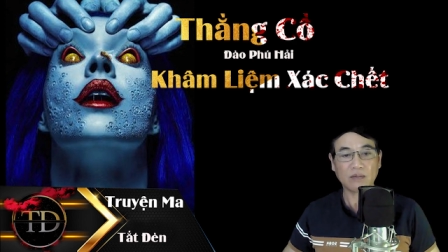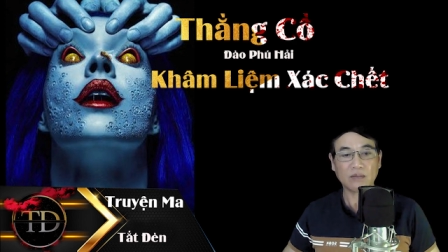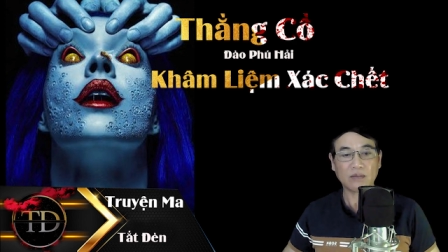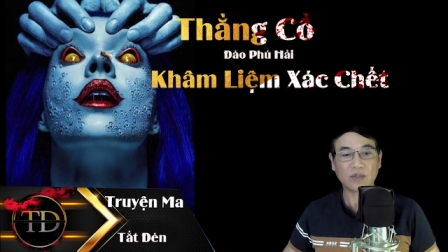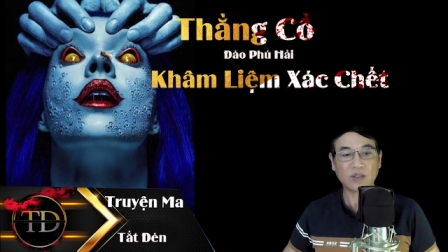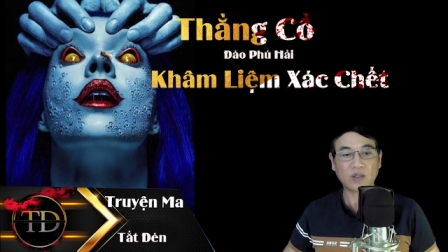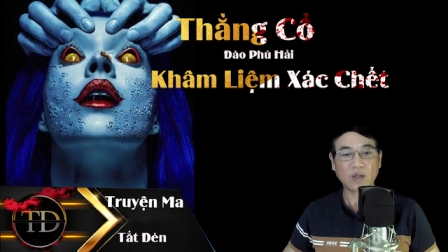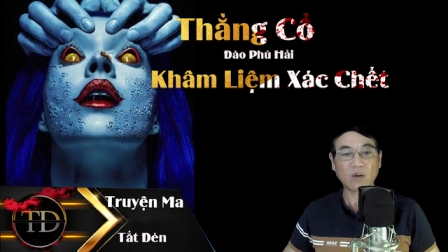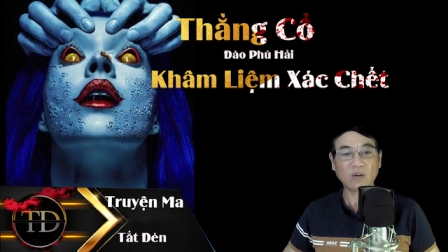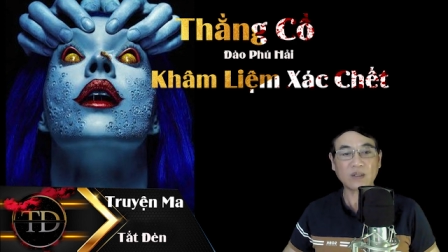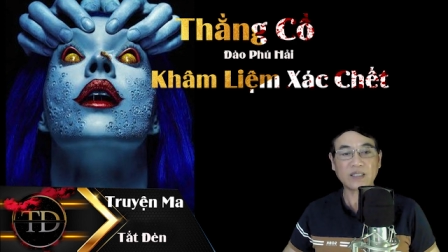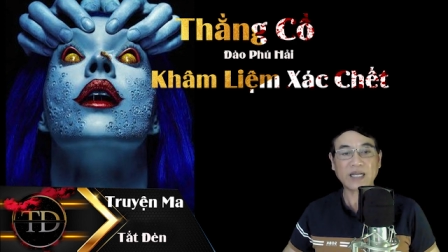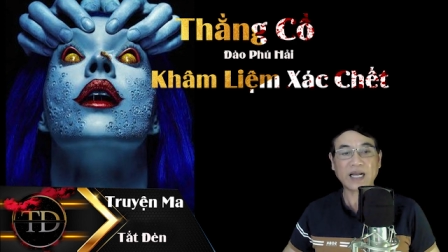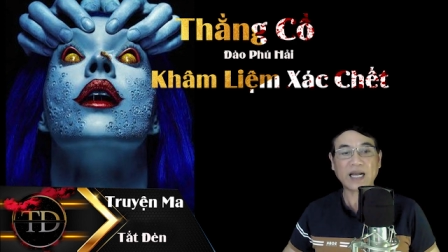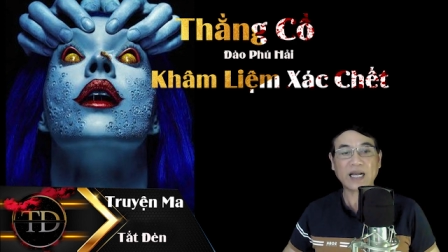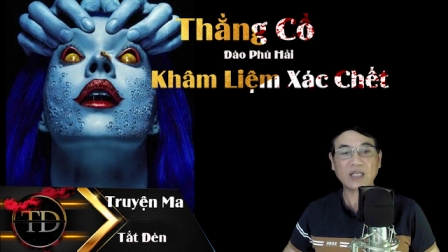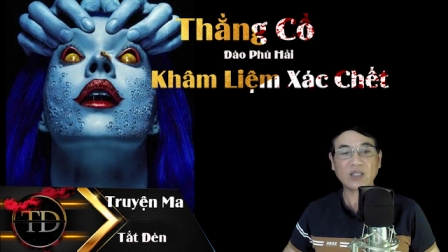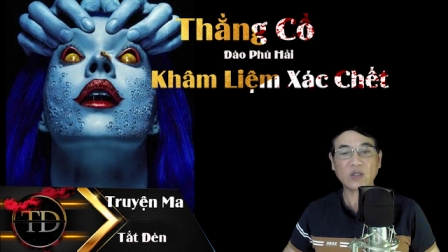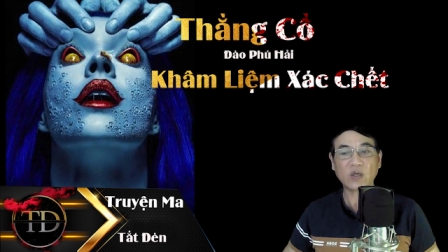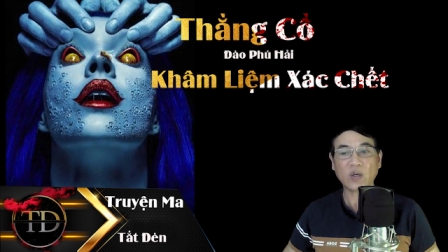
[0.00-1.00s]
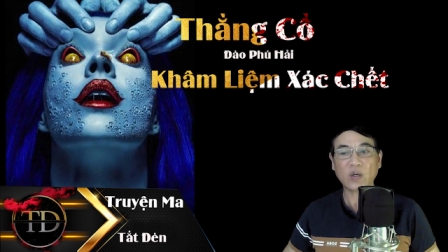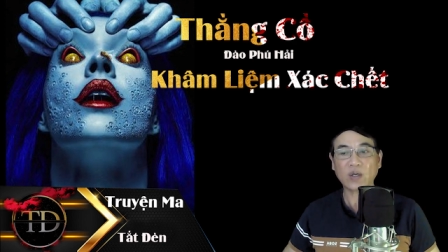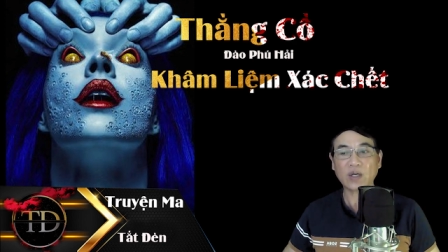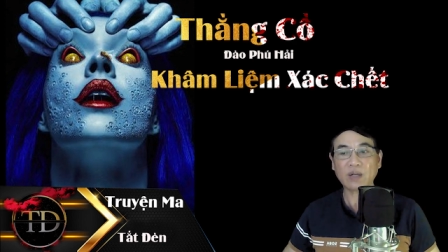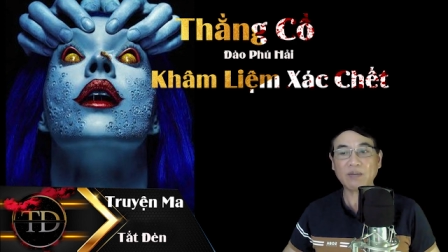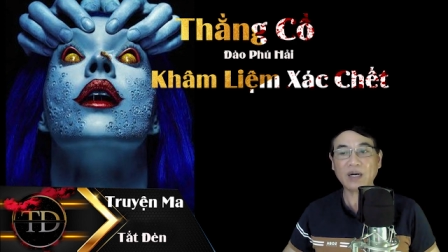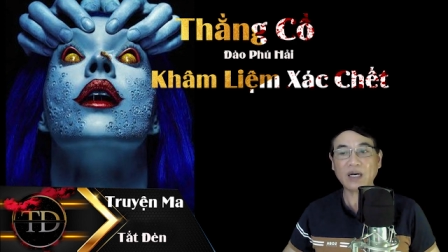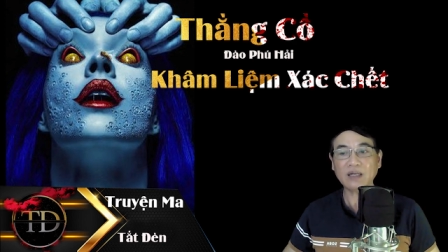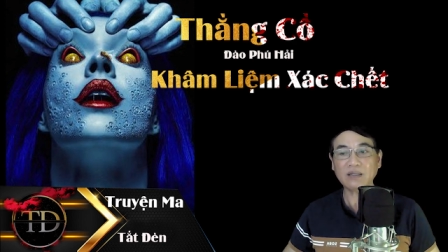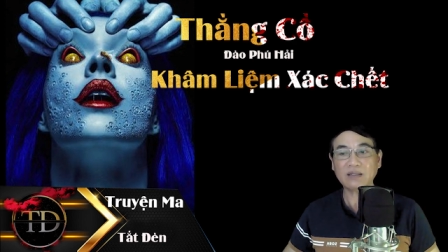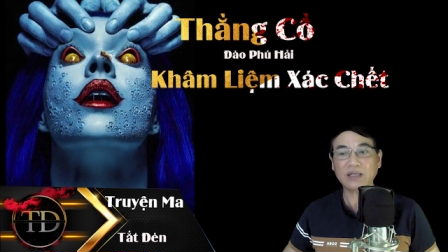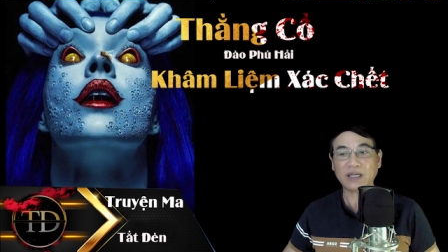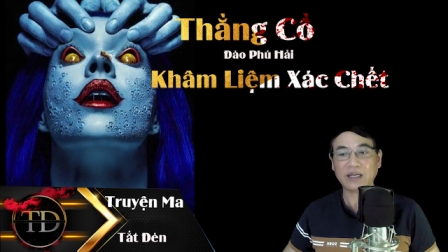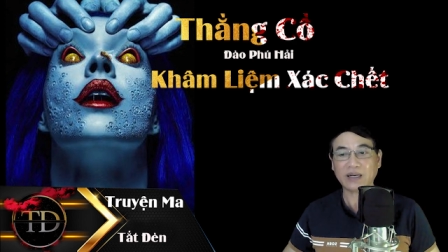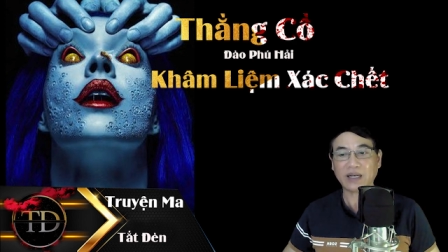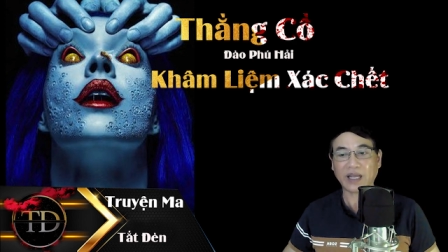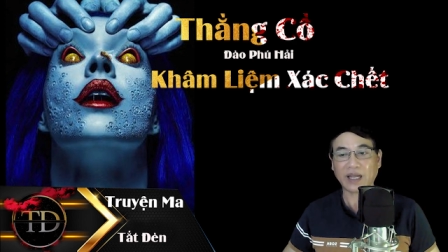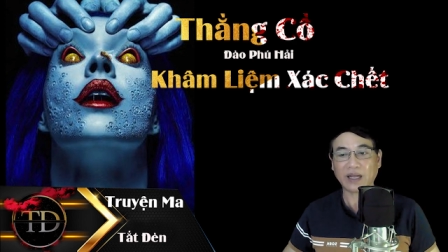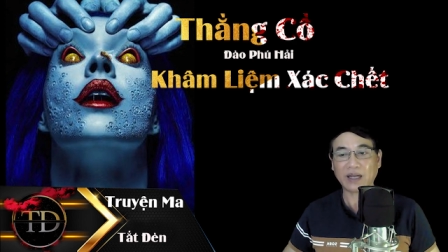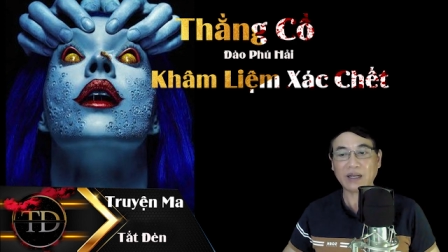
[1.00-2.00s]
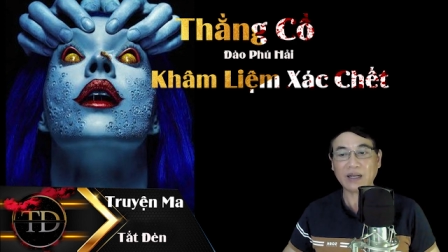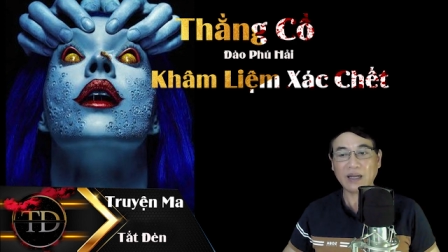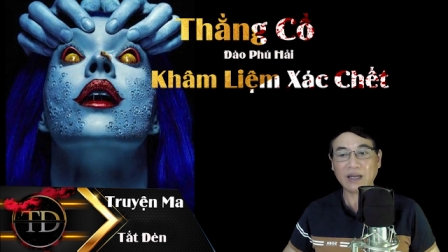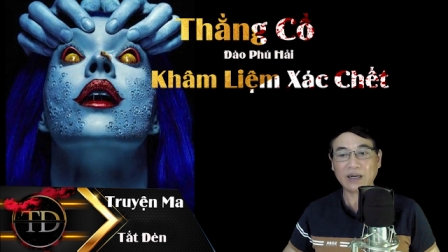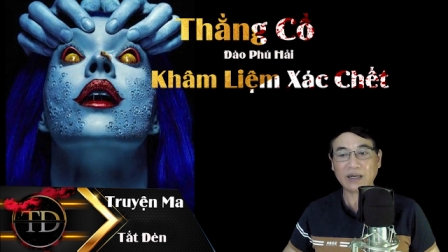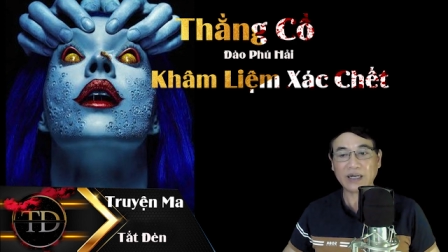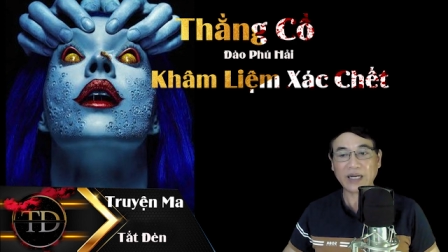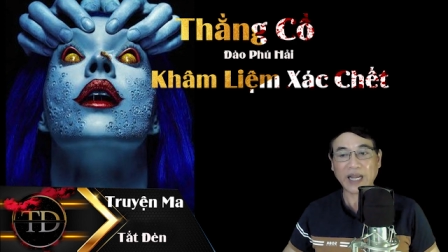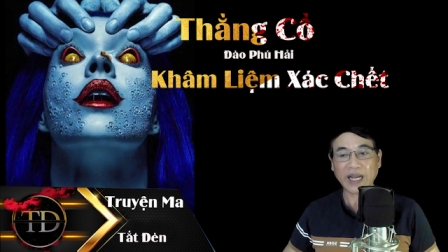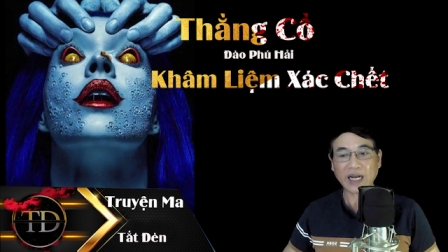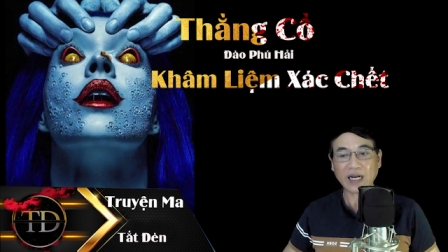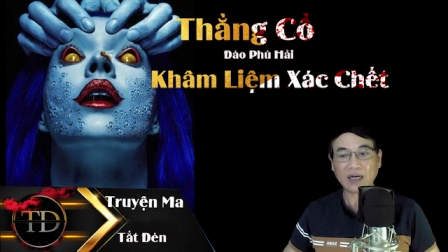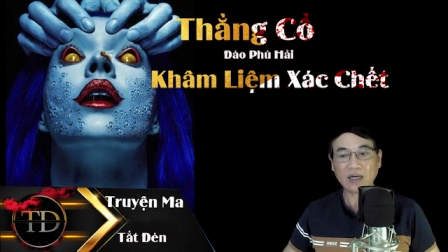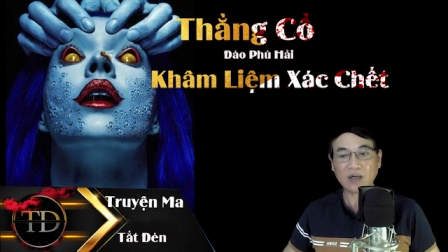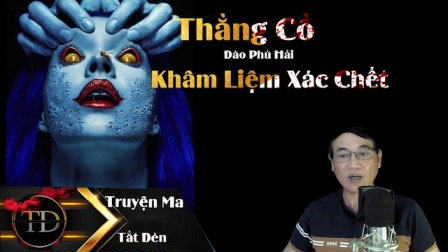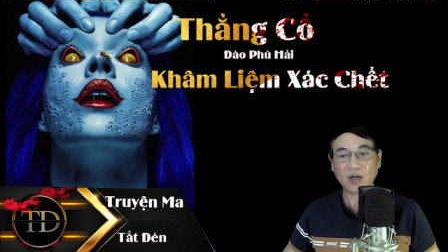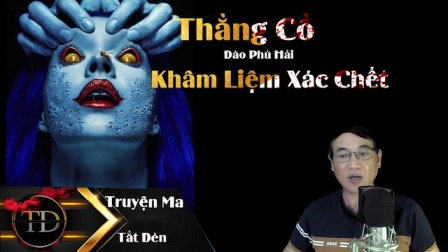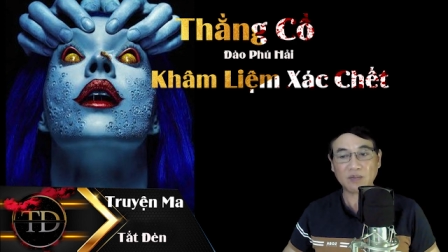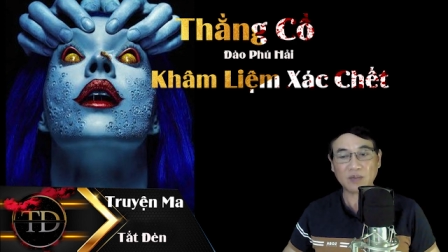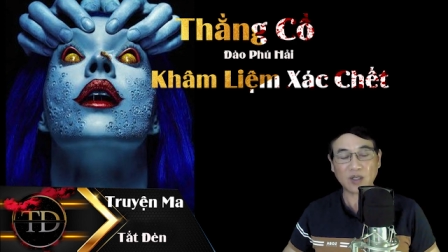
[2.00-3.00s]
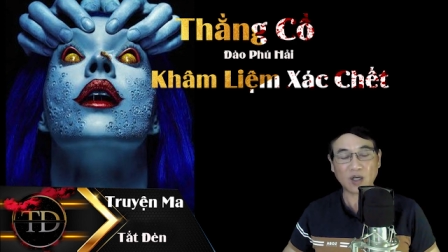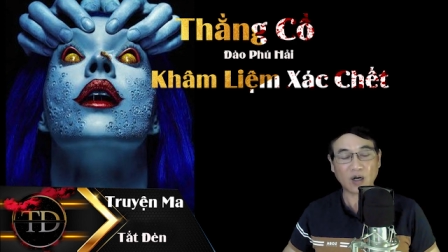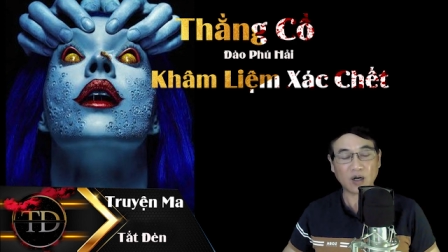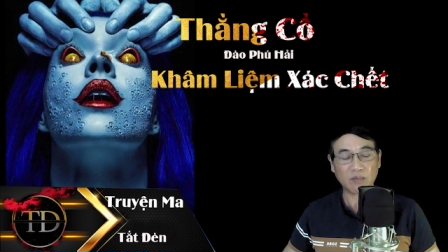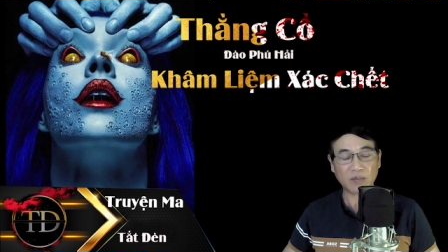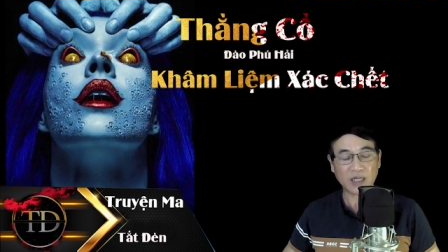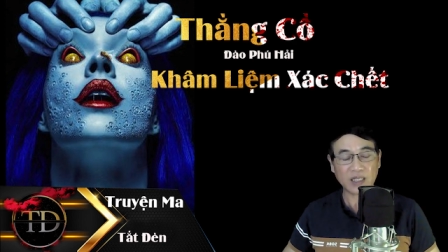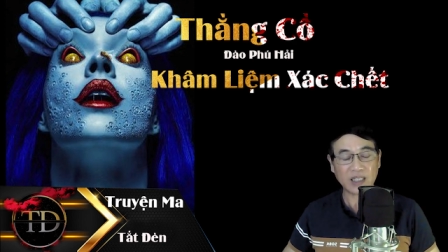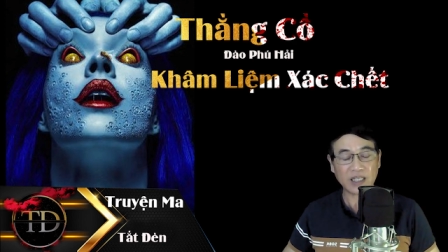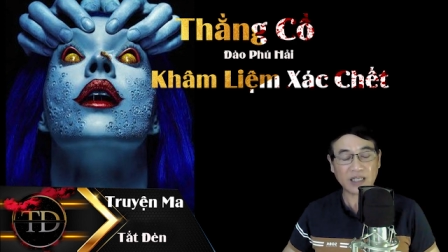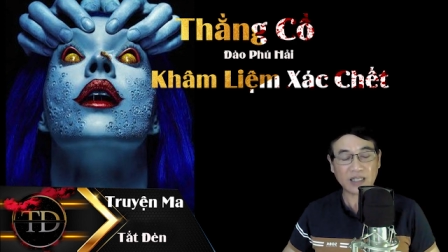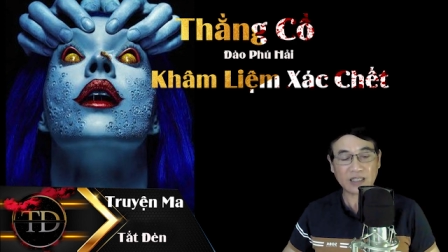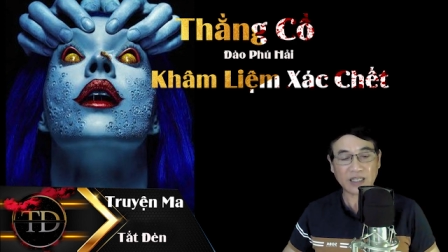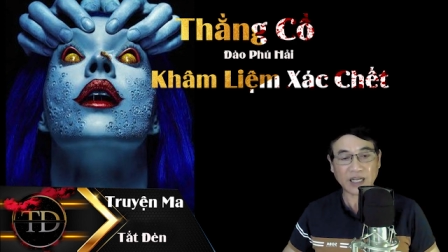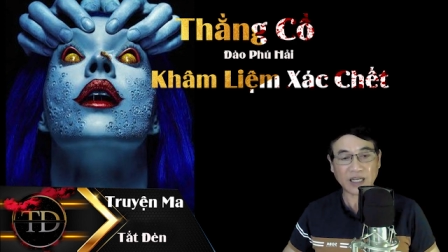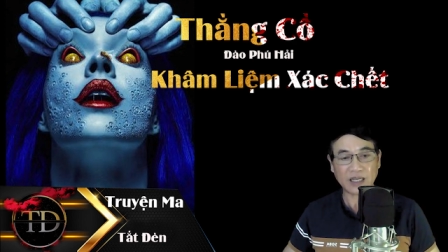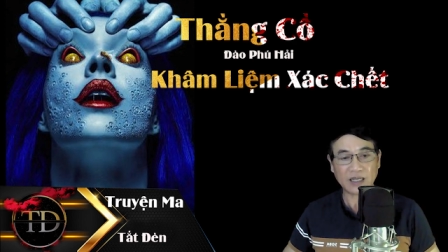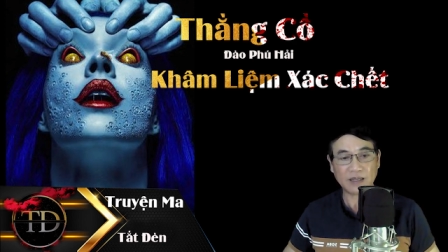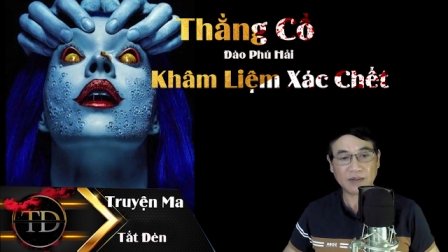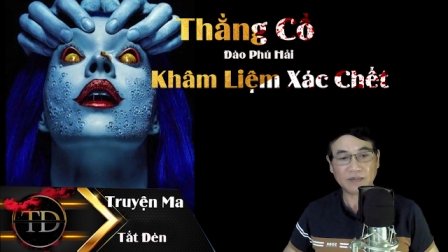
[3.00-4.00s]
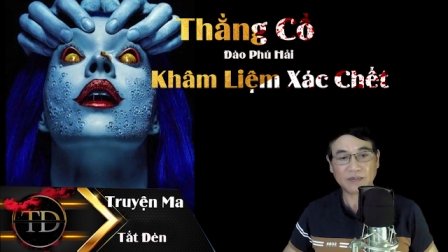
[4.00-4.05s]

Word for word: xót xa cho cái mớ tiền lẻ đang lộm cộm ở trên tay.